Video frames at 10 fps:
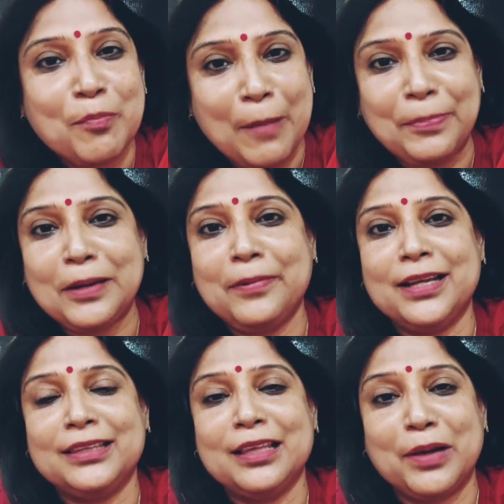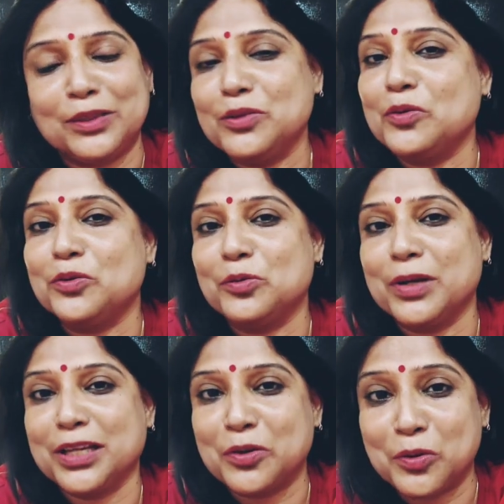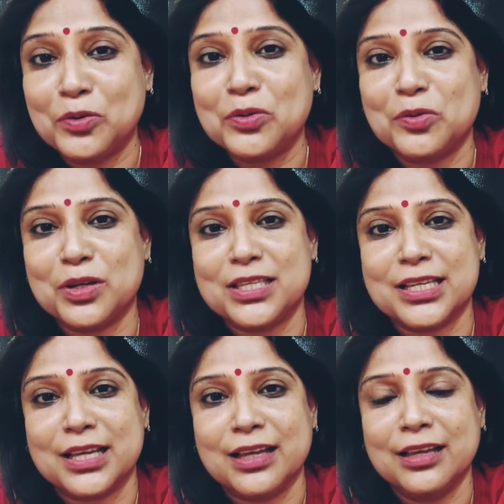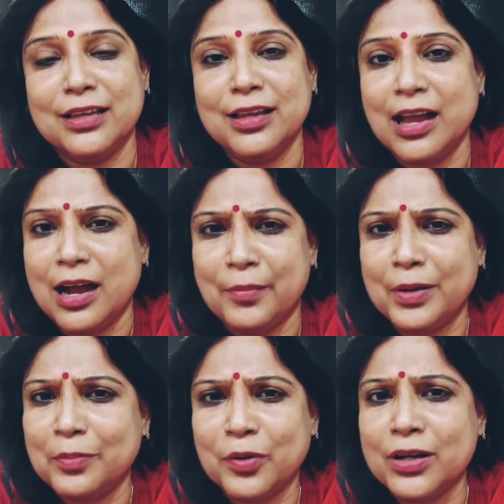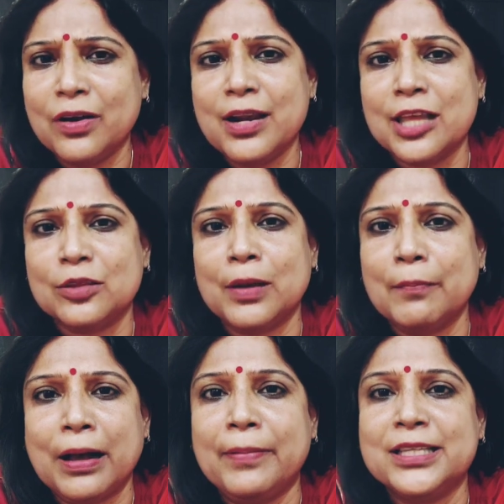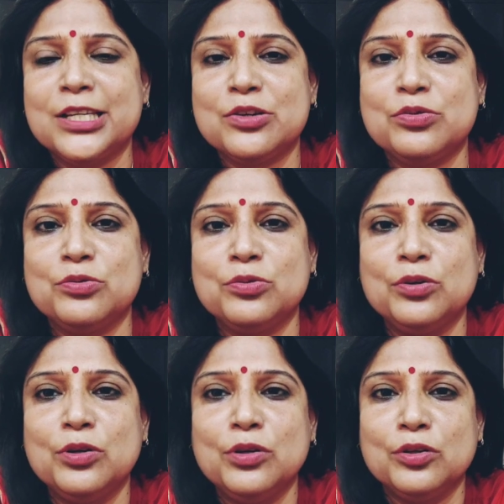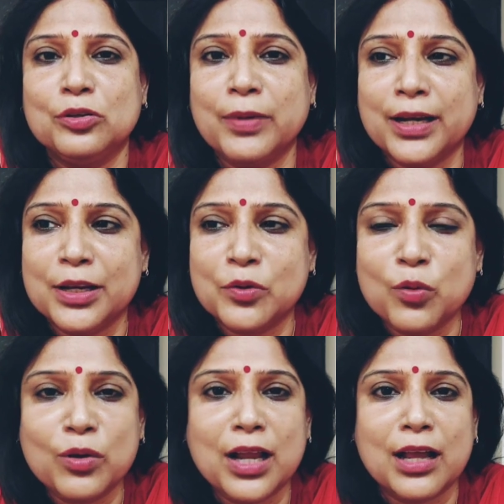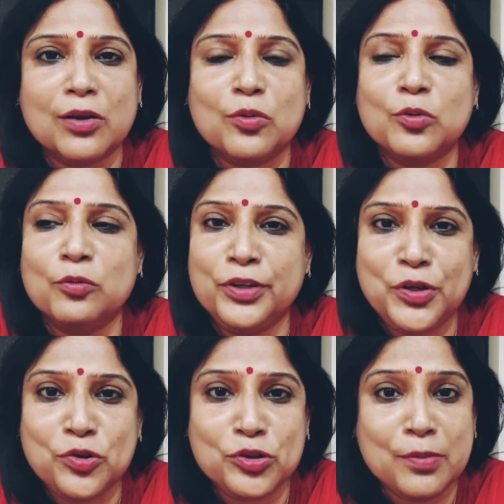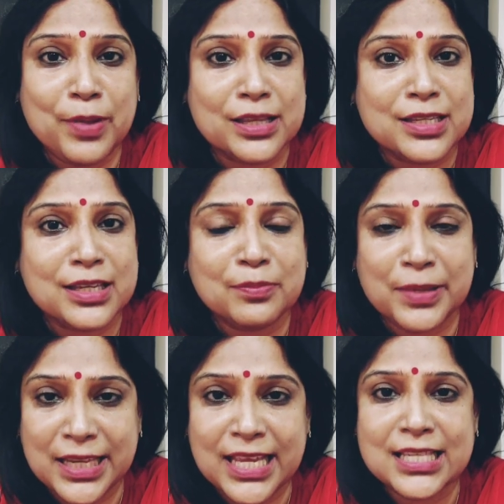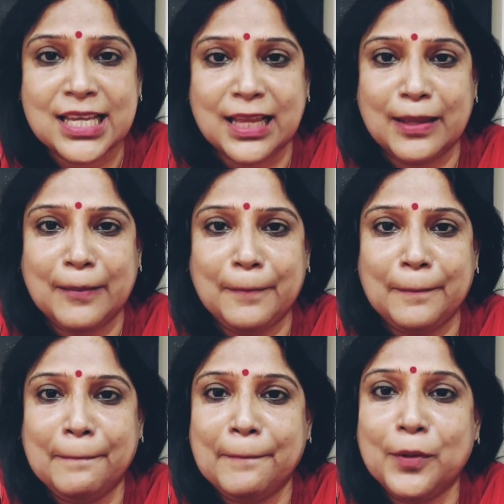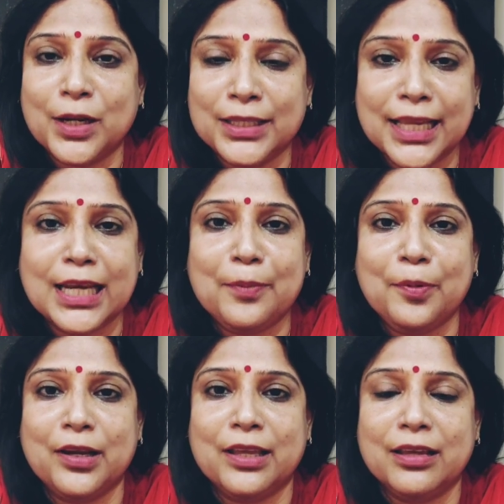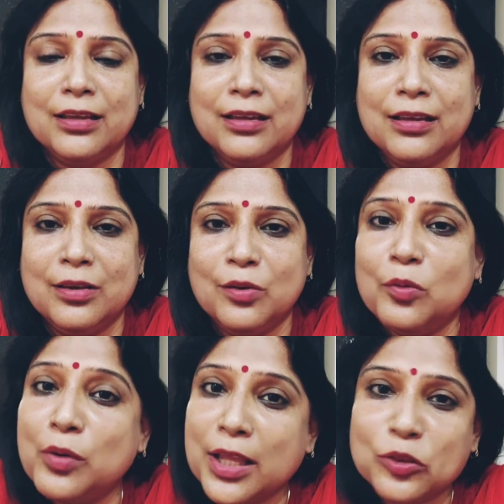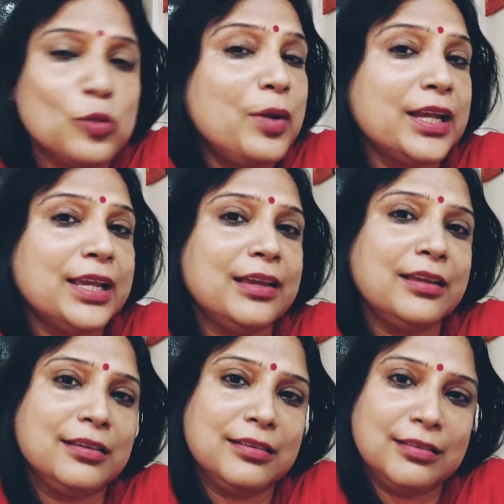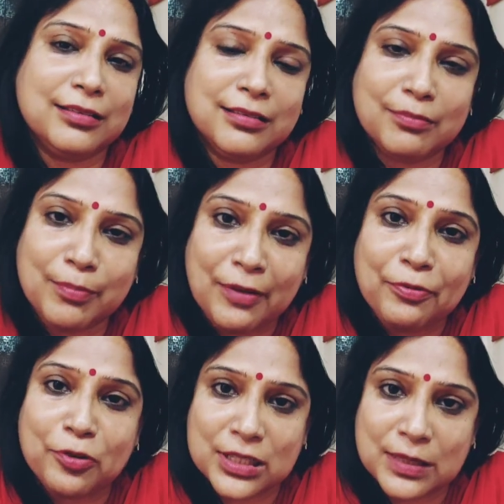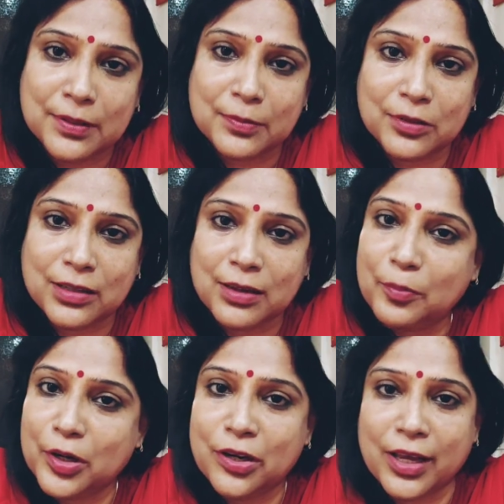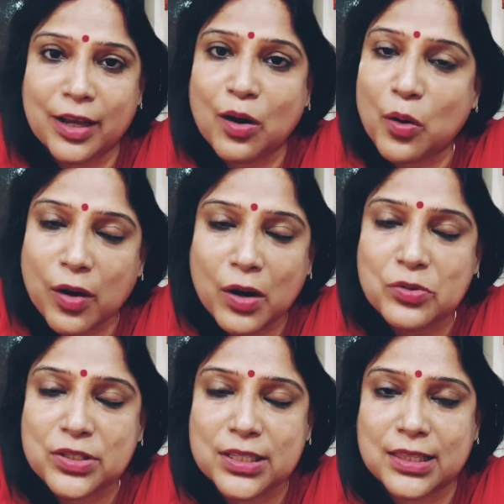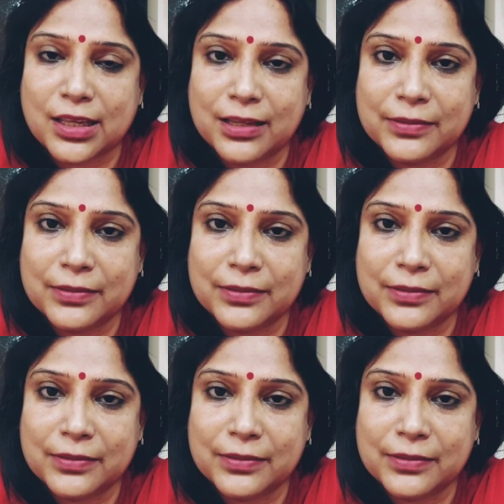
বাপের বাড়িতে মাত্র তোমাকে গ্রহণ করেছে আমার মনে হয় না তোমার বাবা জেঠু তোমার নোংরা কোনো ভিডিও যদি বাজারে বেরিয়ে যায় ওটা দেখলে পরে ওরা তোমাকে মাফ করে দেবেন বলে মনে হয় না কারণ করা উচিত না